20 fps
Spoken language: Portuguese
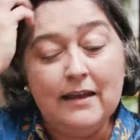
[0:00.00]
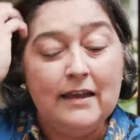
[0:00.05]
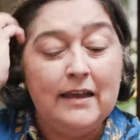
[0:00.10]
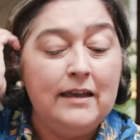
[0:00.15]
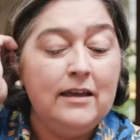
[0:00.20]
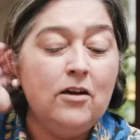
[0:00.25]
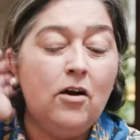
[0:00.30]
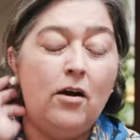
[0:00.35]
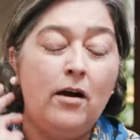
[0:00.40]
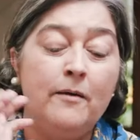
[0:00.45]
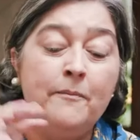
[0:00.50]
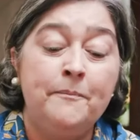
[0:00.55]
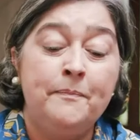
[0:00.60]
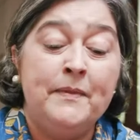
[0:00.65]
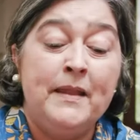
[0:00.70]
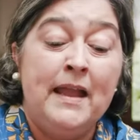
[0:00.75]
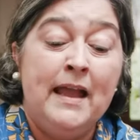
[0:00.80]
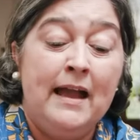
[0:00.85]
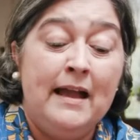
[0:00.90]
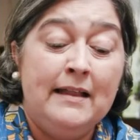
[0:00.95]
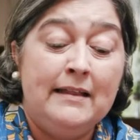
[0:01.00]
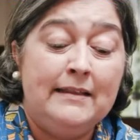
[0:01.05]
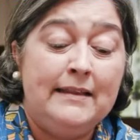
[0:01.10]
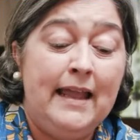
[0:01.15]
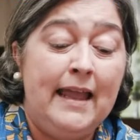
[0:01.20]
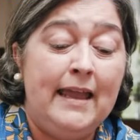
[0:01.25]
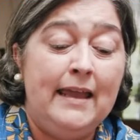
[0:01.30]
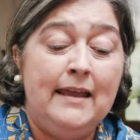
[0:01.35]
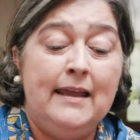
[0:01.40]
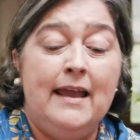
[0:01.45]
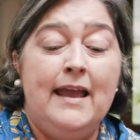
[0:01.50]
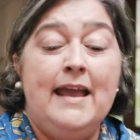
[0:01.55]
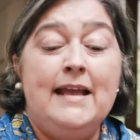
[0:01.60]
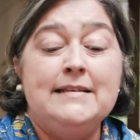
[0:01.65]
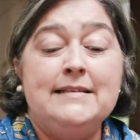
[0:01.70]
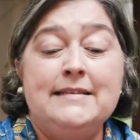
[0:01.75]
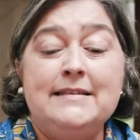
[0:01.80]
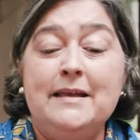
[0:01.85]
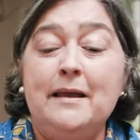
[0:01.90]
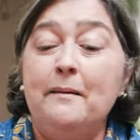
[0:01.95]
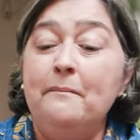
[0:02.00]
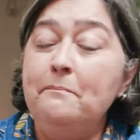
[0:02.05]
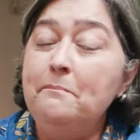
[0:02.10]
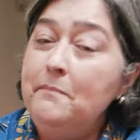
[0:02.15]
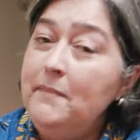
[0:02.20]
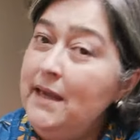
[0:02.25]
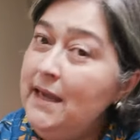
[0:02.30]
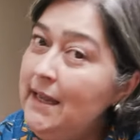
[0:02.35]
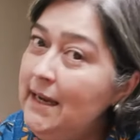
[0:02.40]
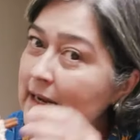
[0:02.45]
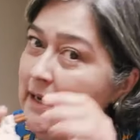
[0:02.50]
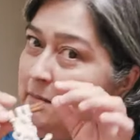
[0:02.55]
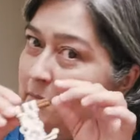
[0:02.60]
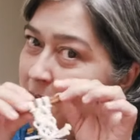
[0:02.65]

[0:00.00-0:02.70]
E ó, tem esse mini,